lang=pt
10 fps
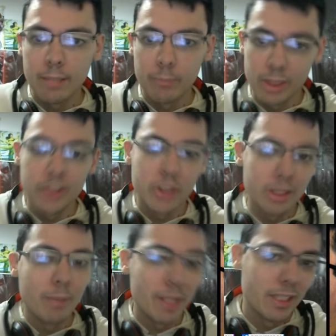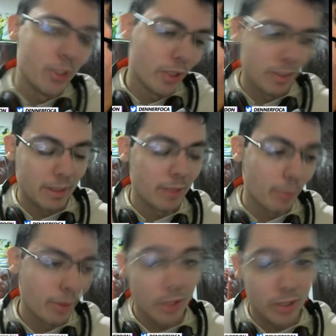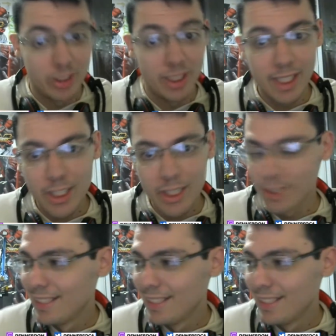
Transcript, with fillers: Muita gente também é religiosa, mas não, não gosta de ir na igreja.